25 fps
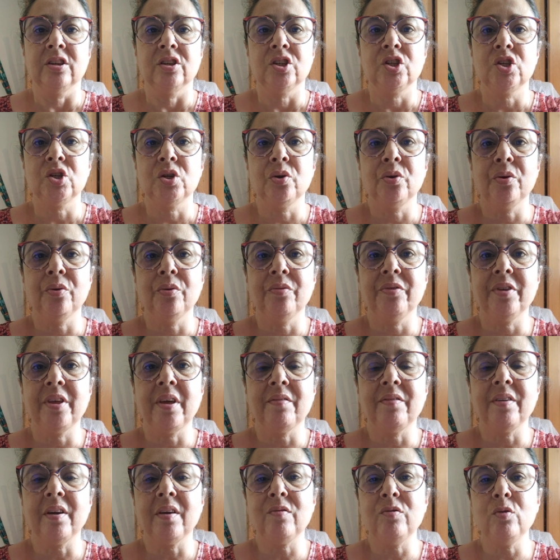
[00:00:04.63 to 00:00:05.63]
Je
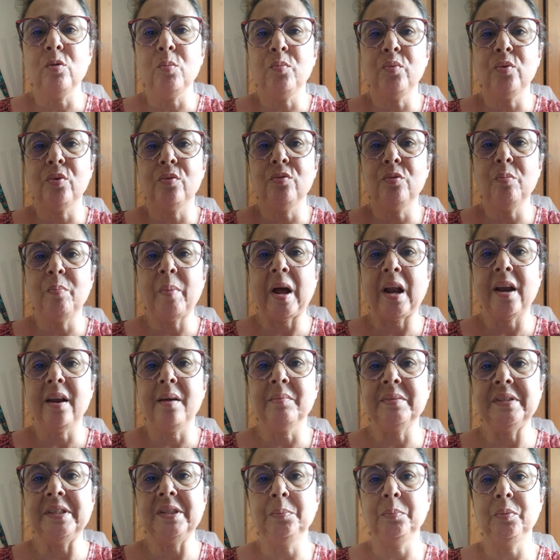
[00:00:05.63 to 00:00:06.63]
viens vers vous pour vous parler
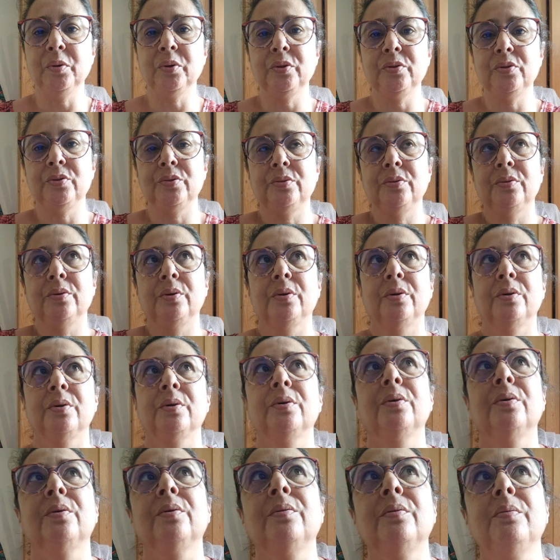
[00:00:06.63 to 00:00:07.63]
un petit peu d'une
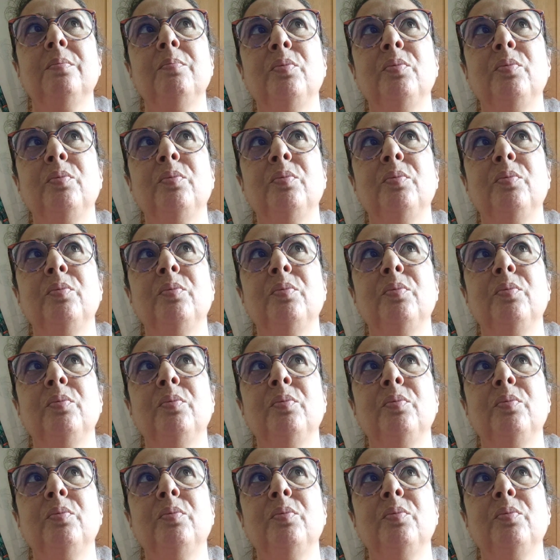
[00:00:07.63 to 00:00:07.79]
euh,